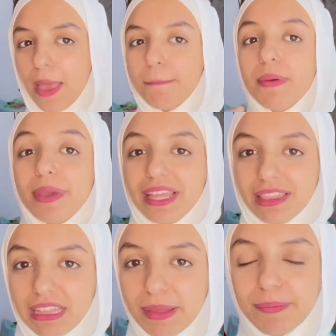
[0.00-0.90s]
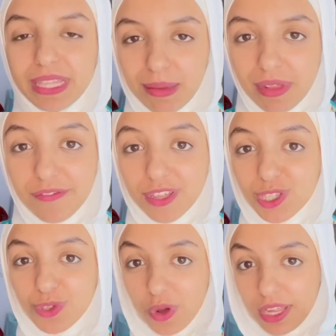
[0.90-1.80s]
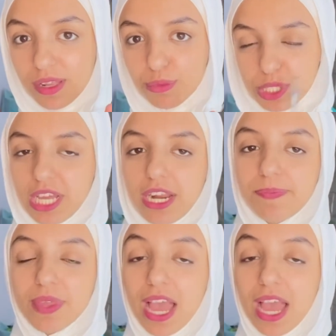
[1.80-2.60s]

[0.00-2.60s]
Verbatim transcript: بما اننا بنعمل فيديو عن المذاكره